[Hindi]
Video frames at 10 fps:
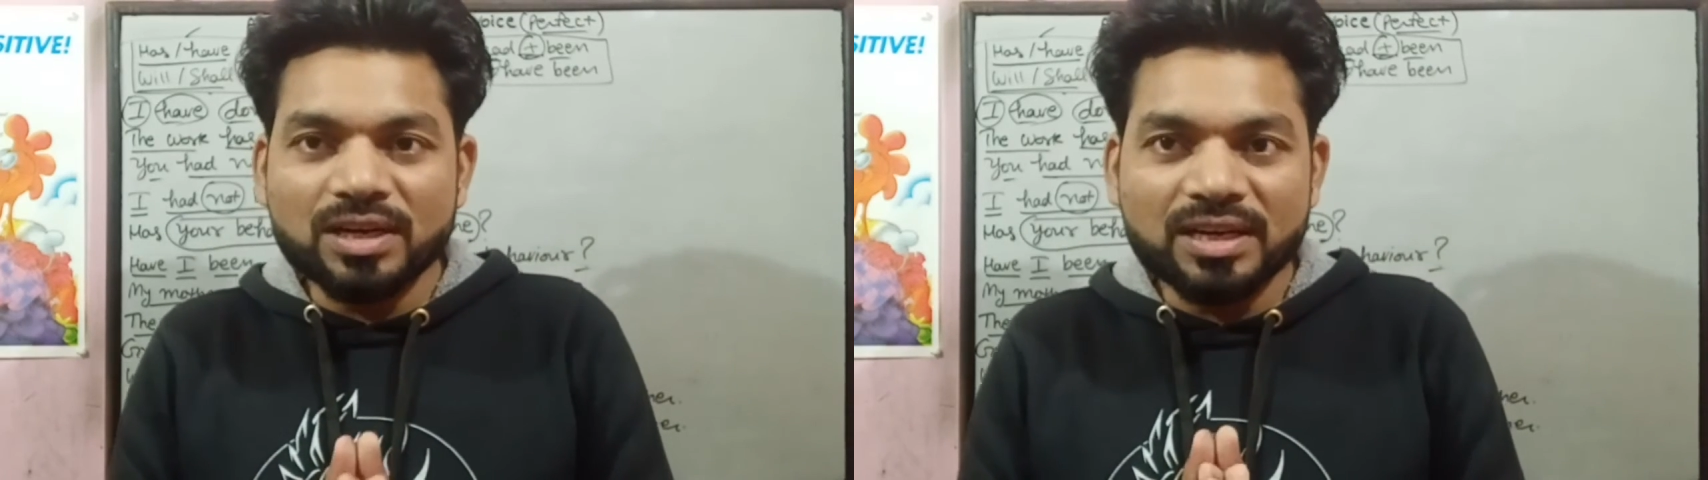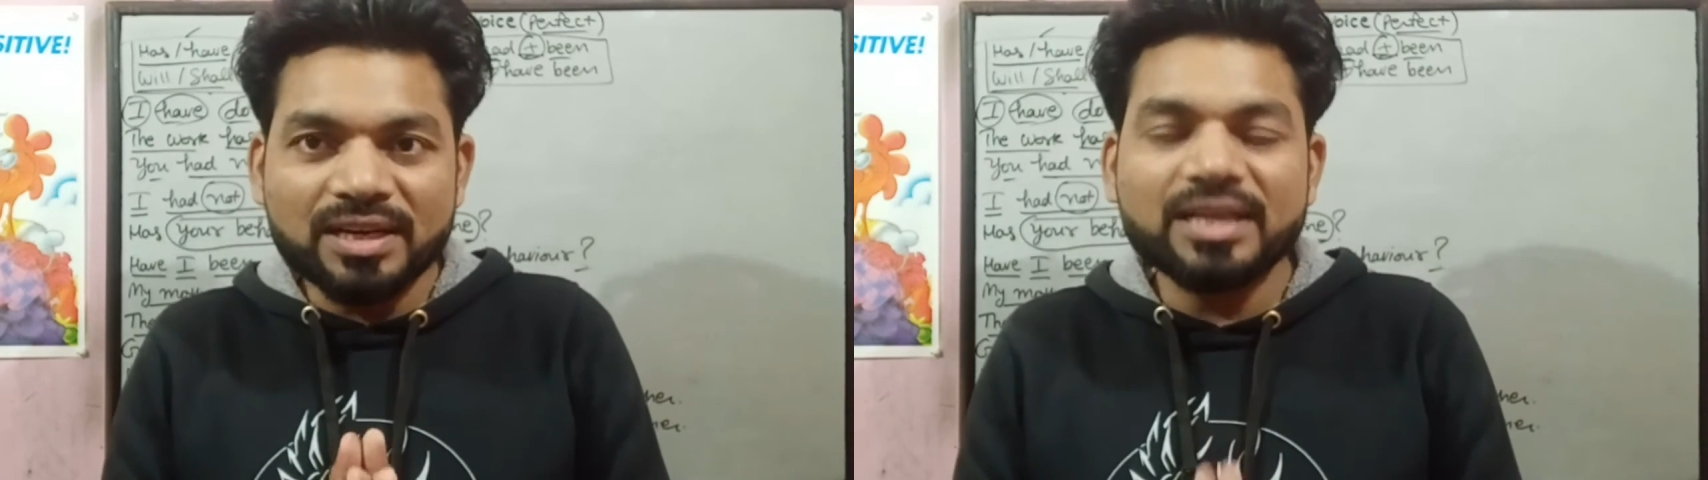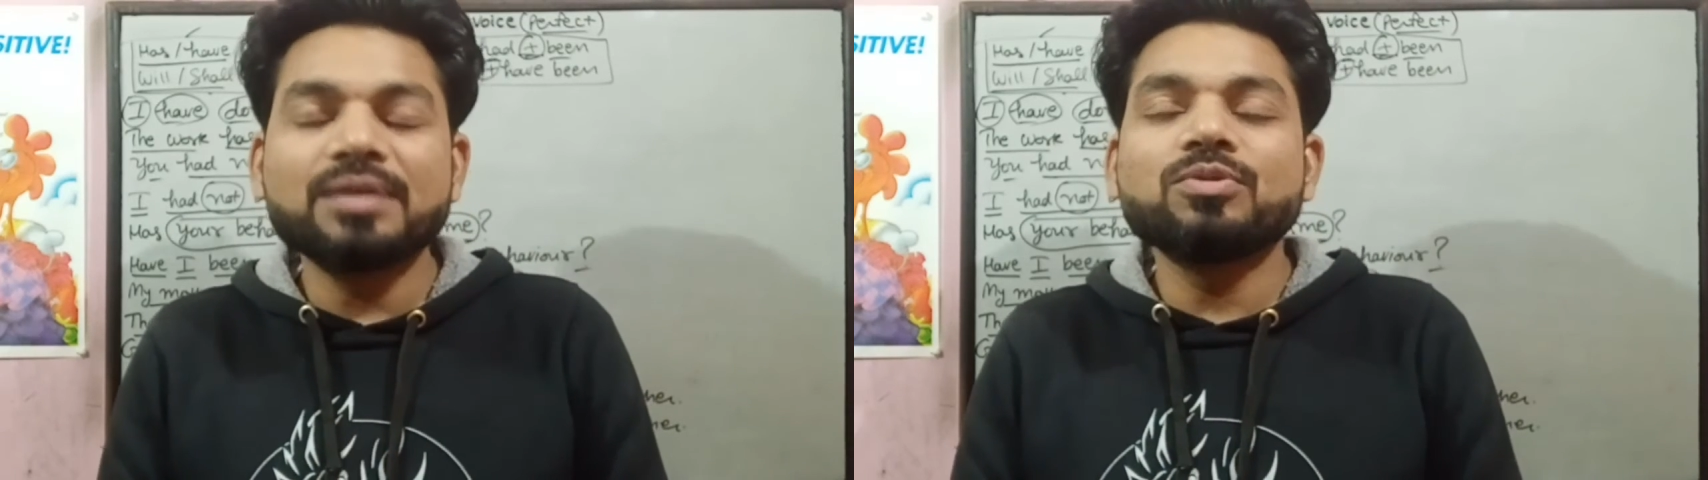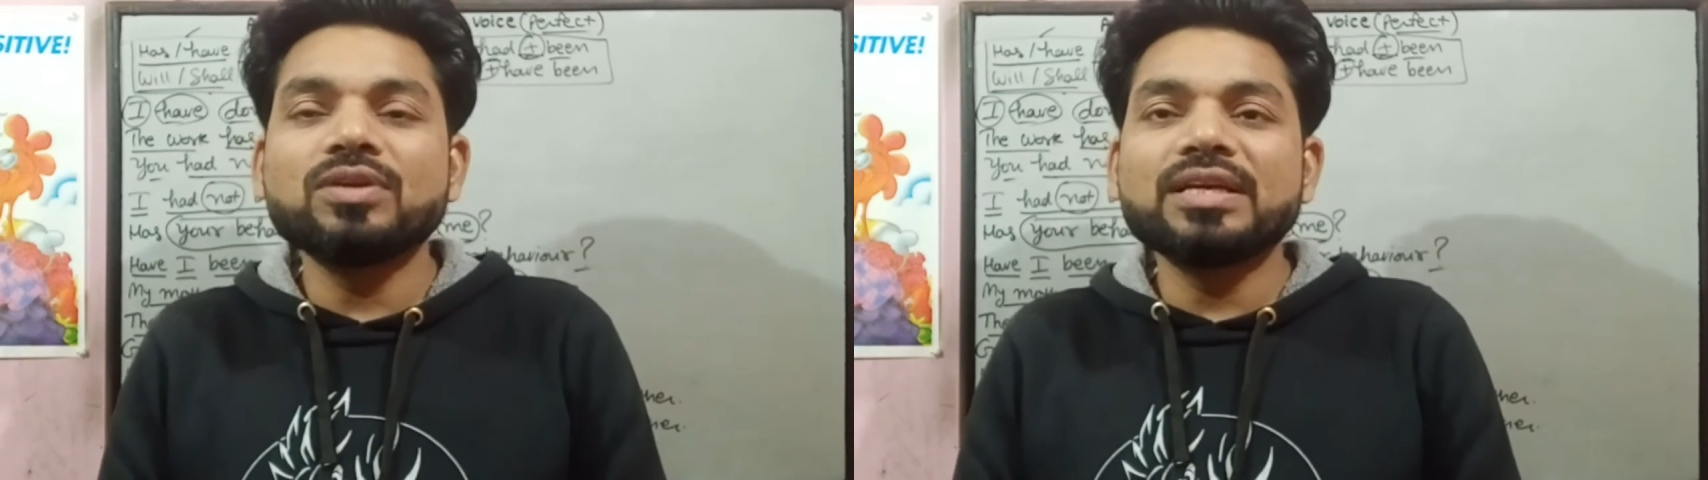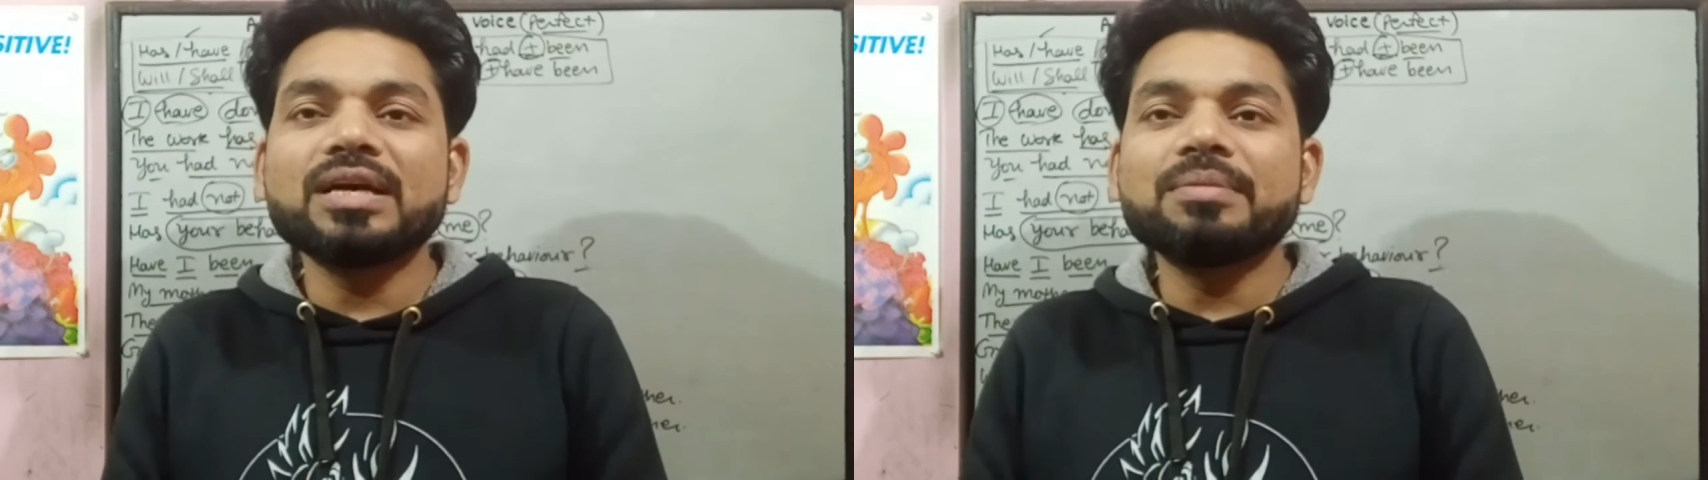करना ना
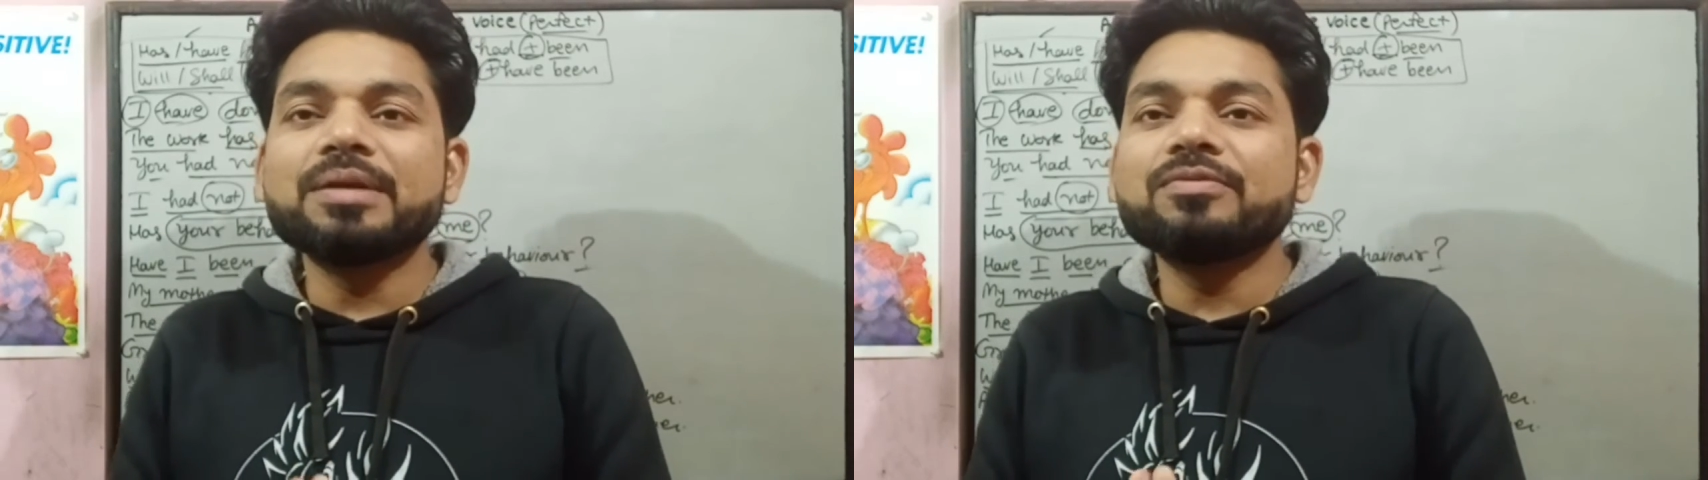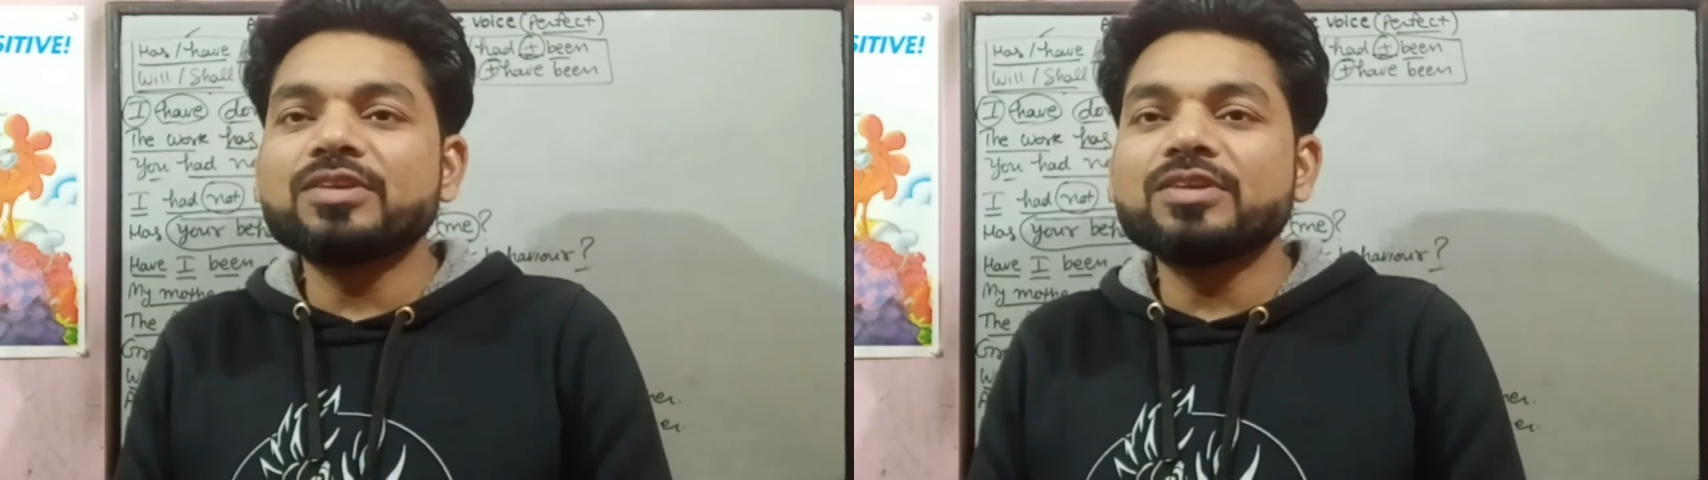भूलें हमारे